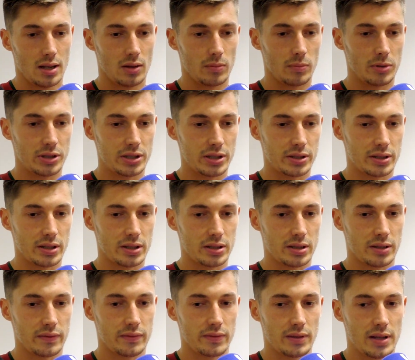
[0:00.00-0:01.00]
no myślę, że,
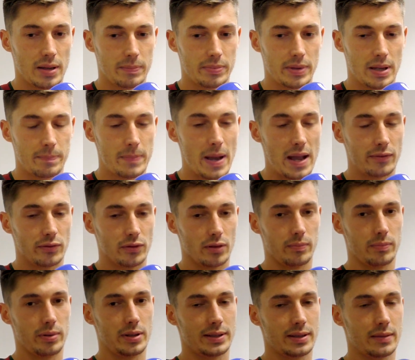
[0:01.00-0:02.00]
że na, na
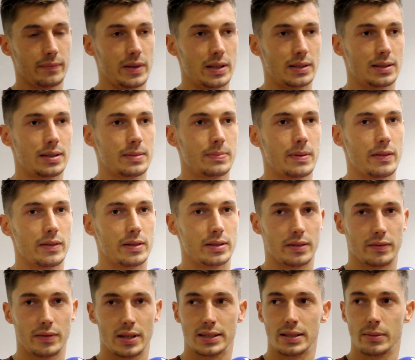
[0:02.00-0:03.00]
pewno, jestem więcej niż pewien,
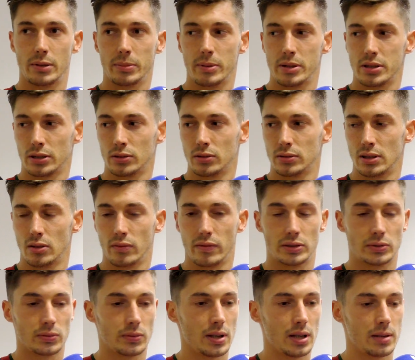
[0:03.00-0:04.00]
że w następnych meczach to
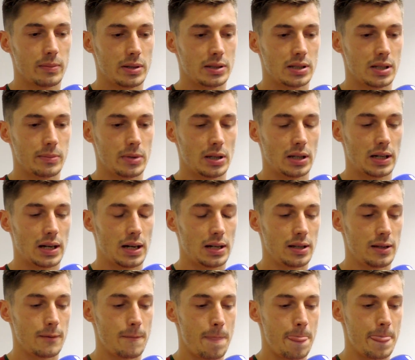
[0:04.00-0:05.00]
zaowocuje i będziemy
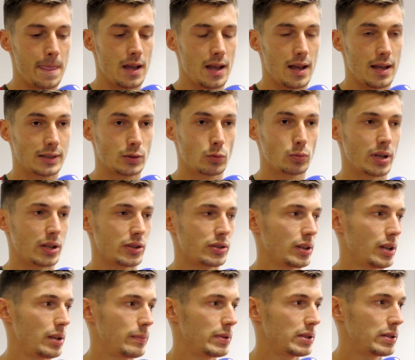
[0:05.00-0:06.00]
grali e,
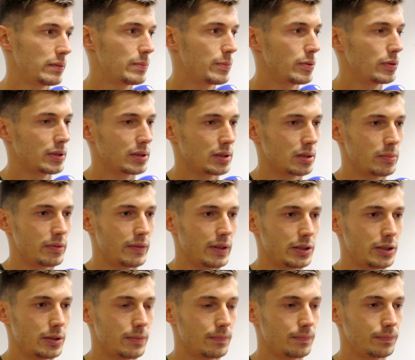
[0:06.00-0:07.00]
skutecznie i będziemy punkty
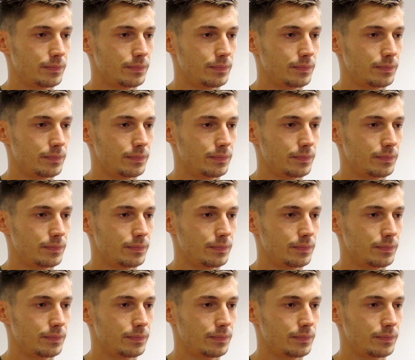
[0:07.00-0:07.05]
zdobywać.